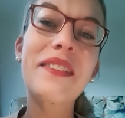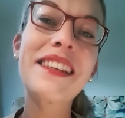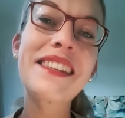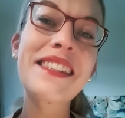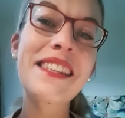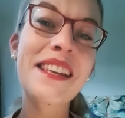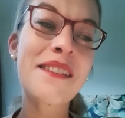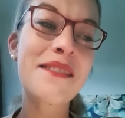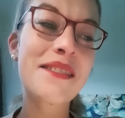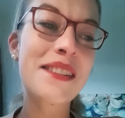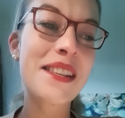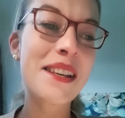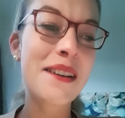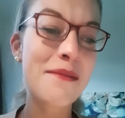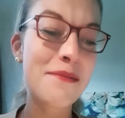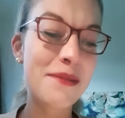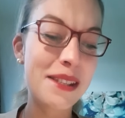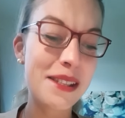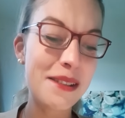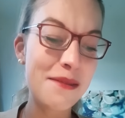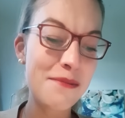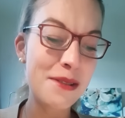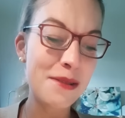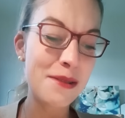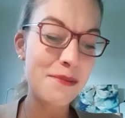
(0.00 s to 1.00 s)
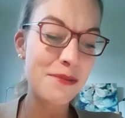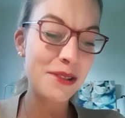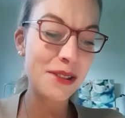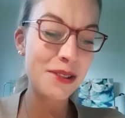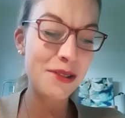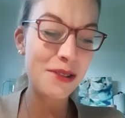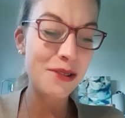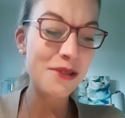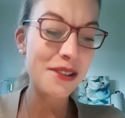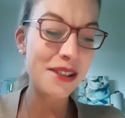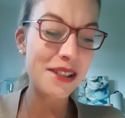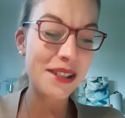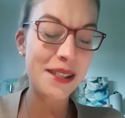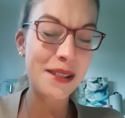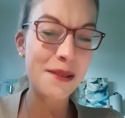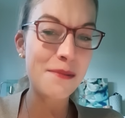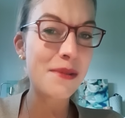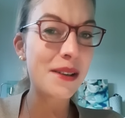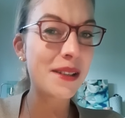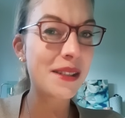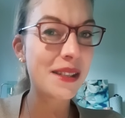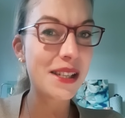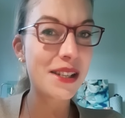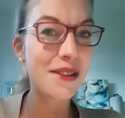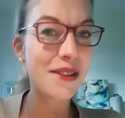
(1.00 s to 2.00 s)
ça faisait un petit moment. Du coup, je ne sais
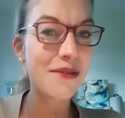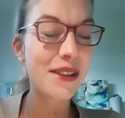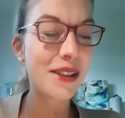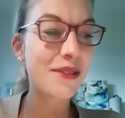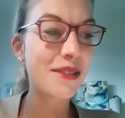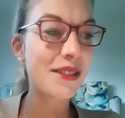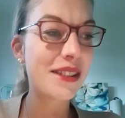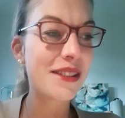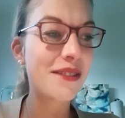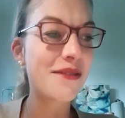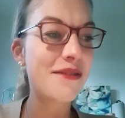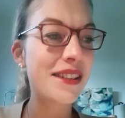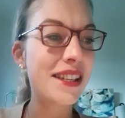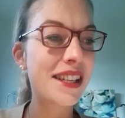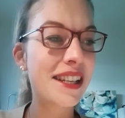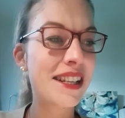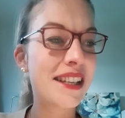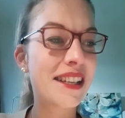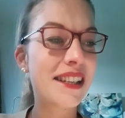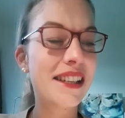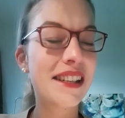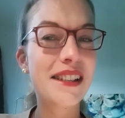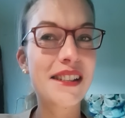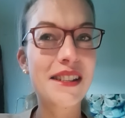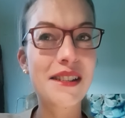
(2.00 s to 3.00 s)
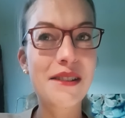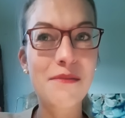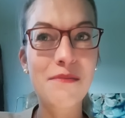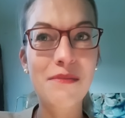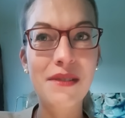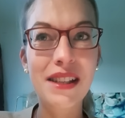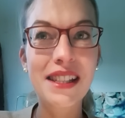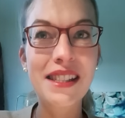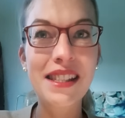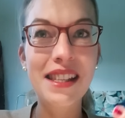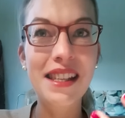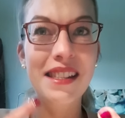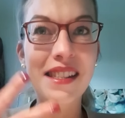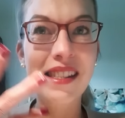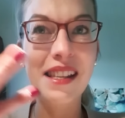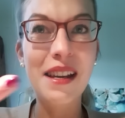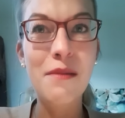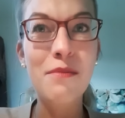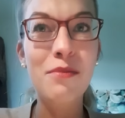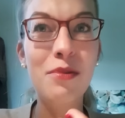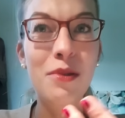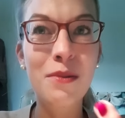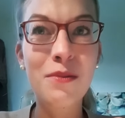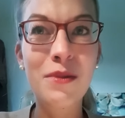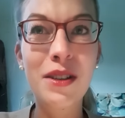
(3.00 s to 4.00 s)
pas si je vais continuer les. Peut-être ça sera
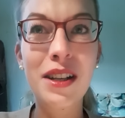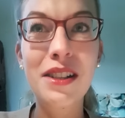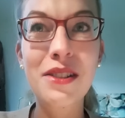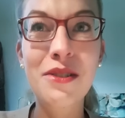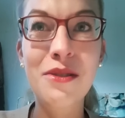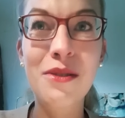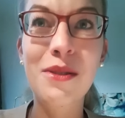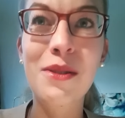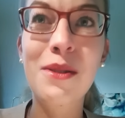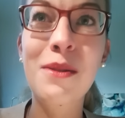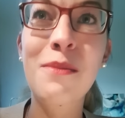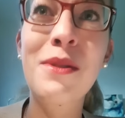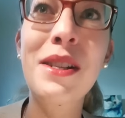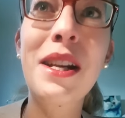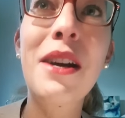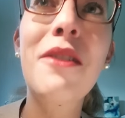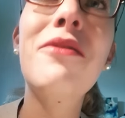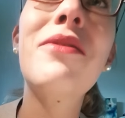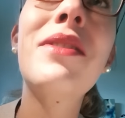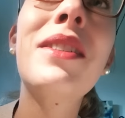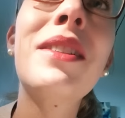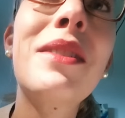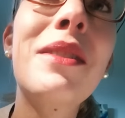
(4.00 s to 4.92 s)
pour moi justement la fin